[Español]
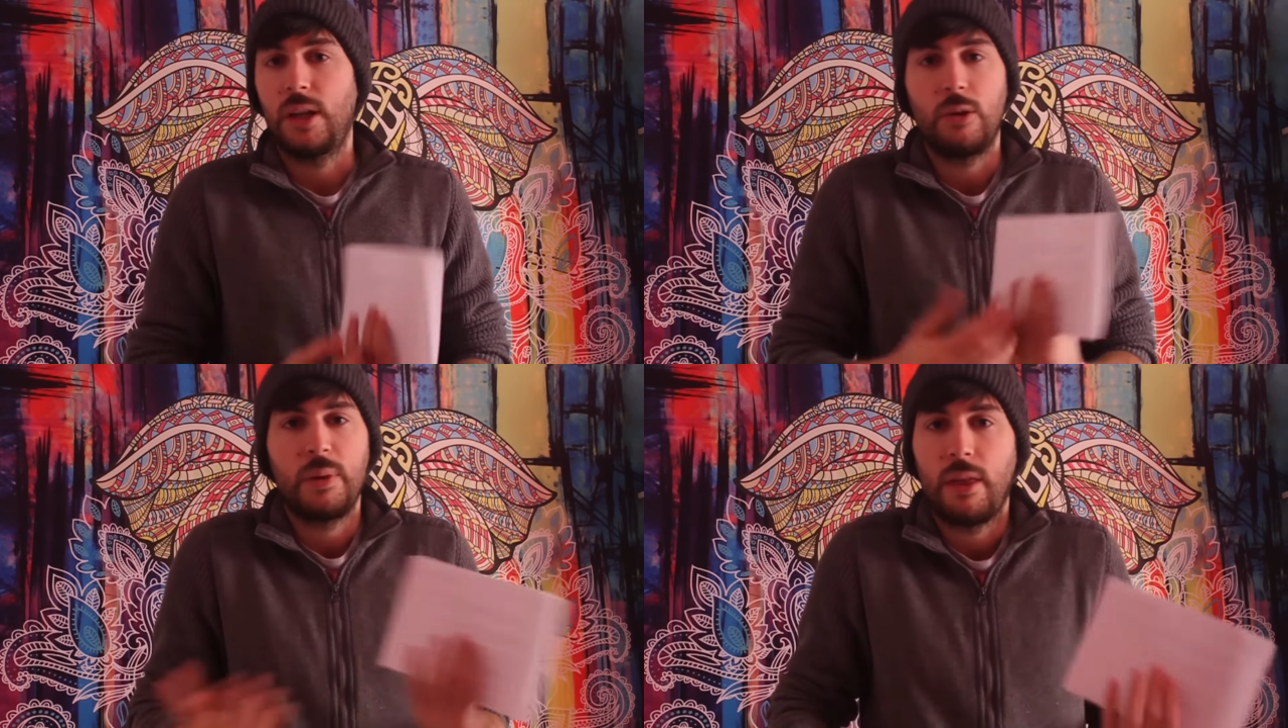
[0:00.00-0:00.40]

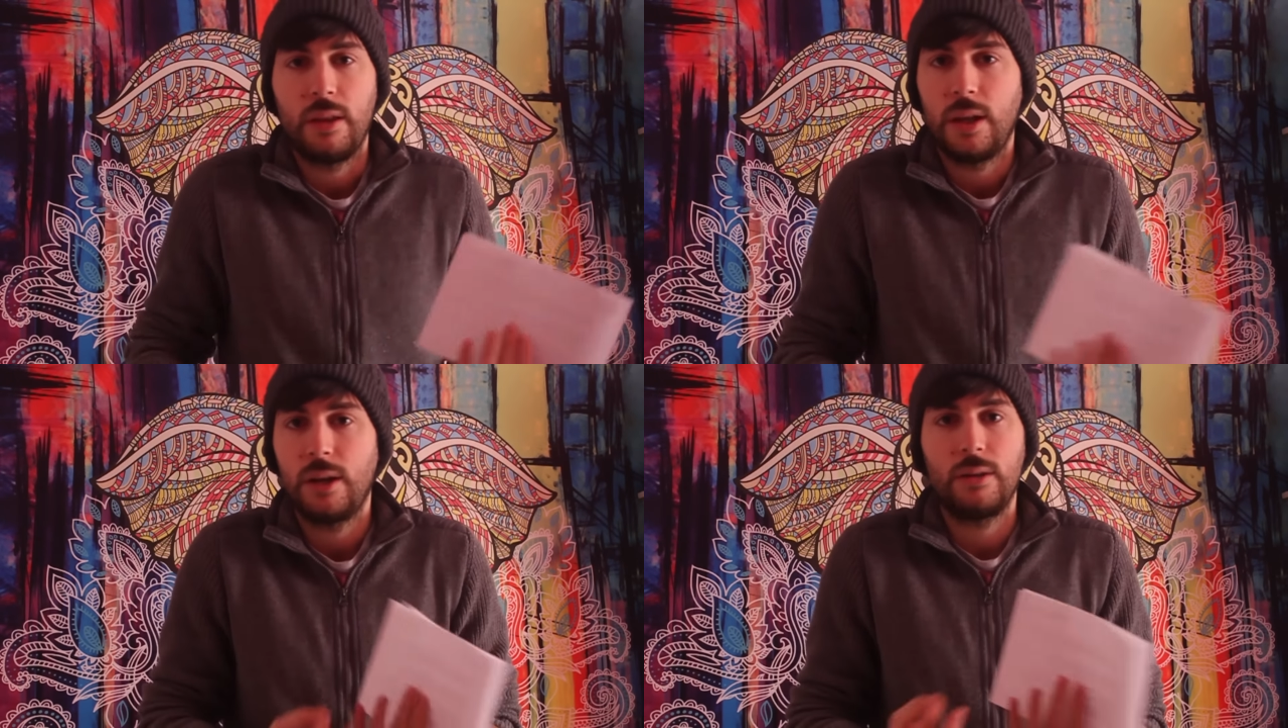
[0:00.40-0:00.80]
él no pide
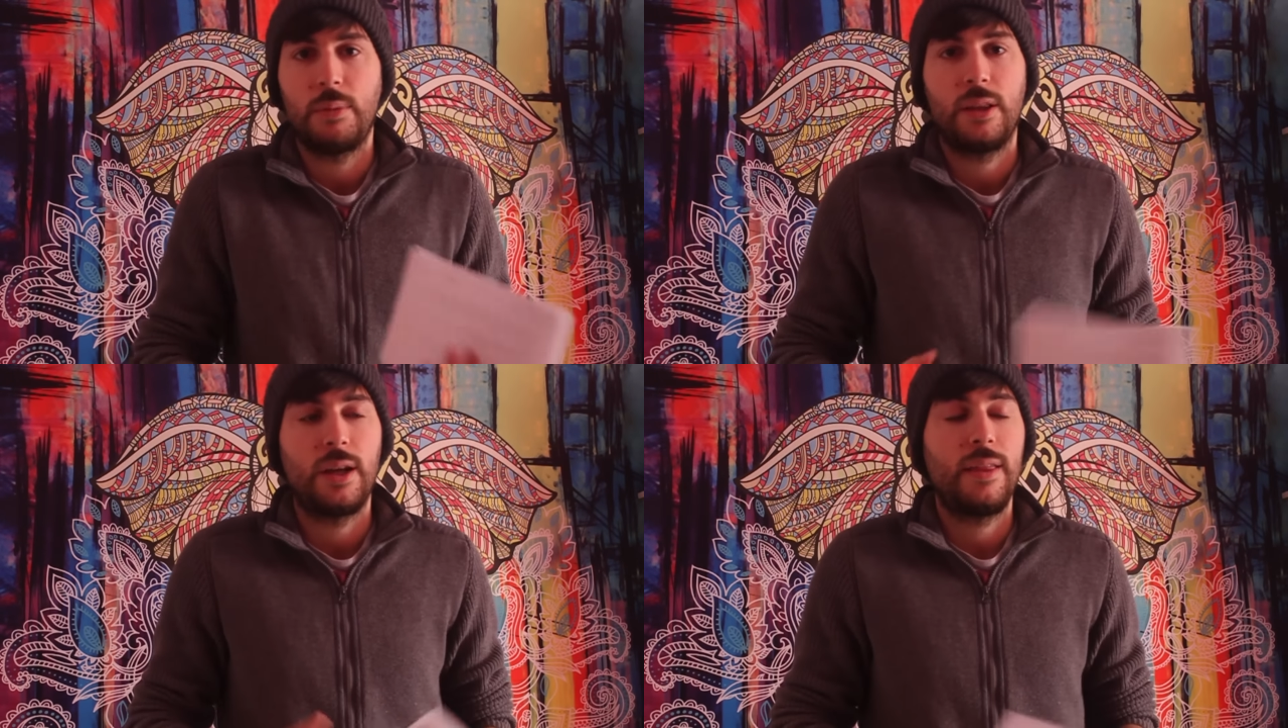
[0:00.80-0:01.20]
dinero ni
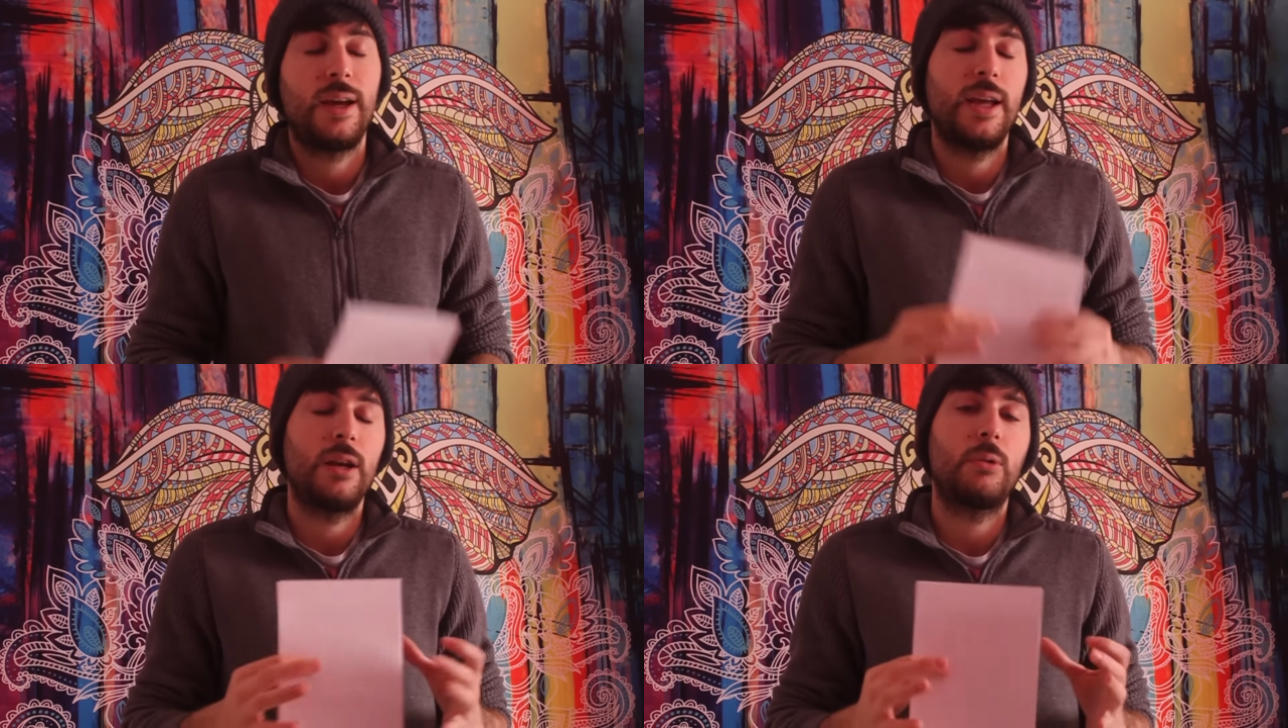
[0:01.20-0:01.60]
pide
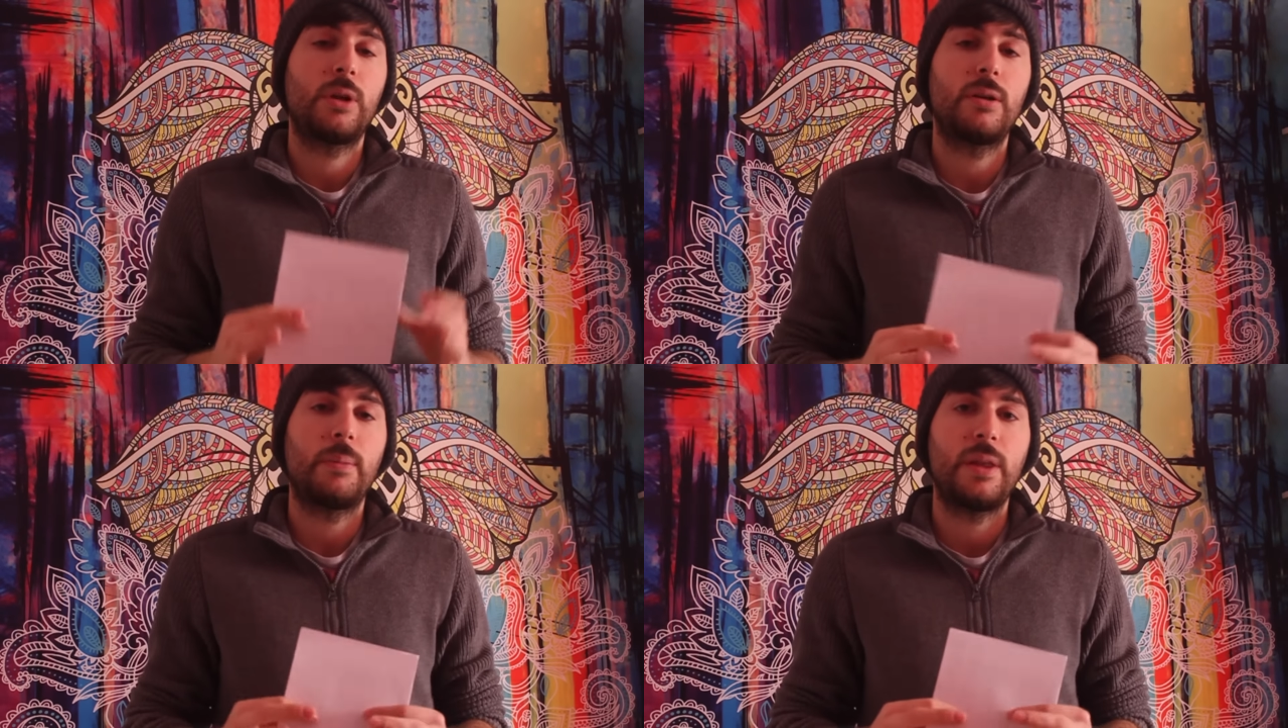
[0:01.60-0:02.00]
nada, él lo
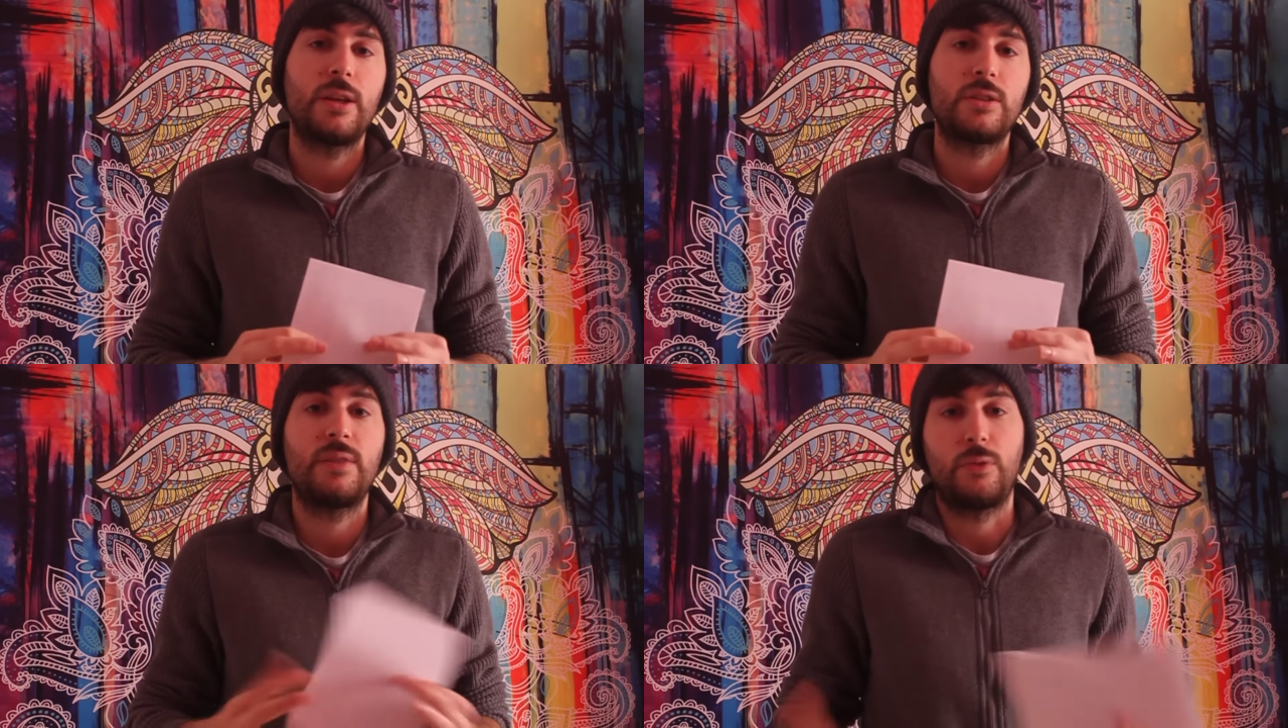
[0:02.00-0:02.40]
único que pide
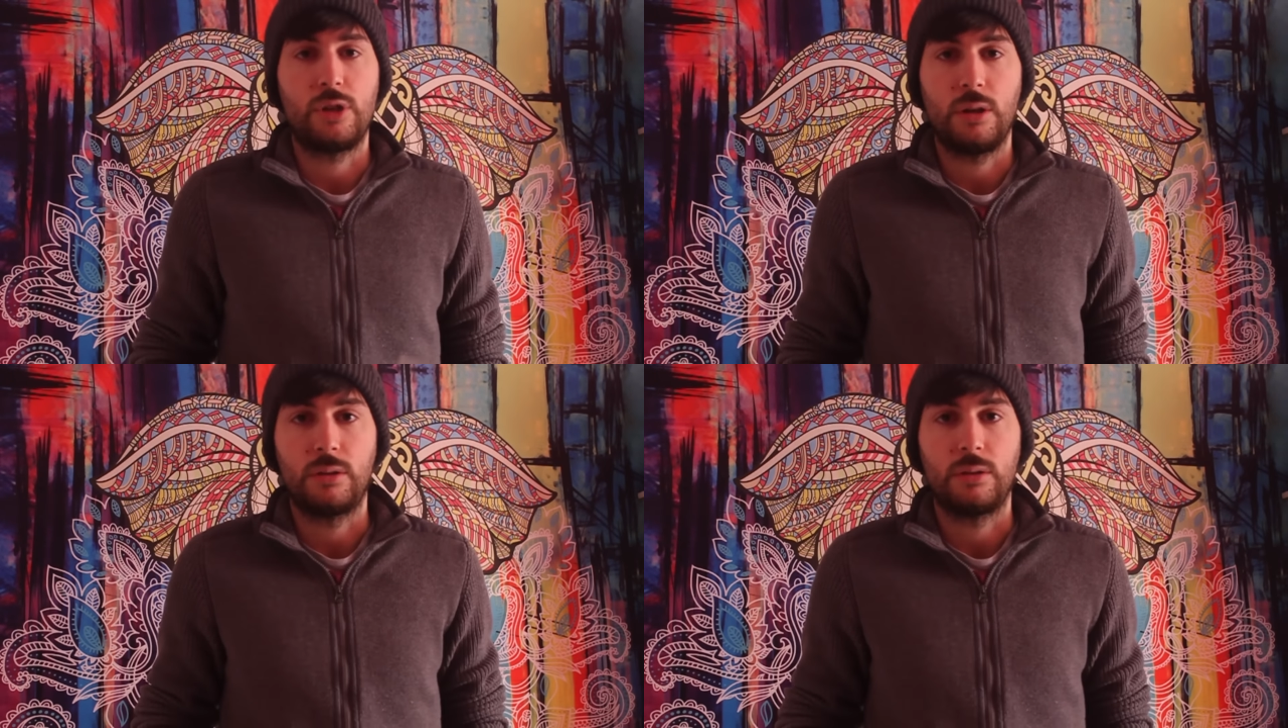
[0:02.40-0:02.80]
es
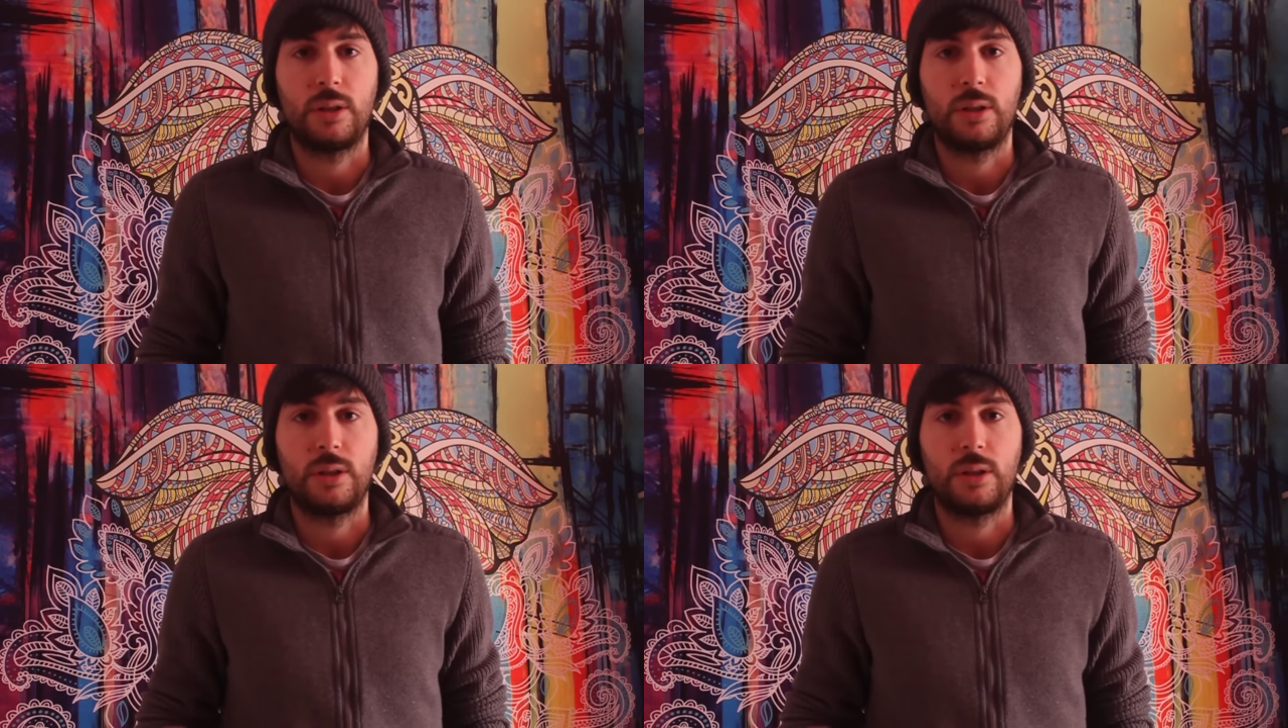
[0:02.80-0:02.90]
difusión.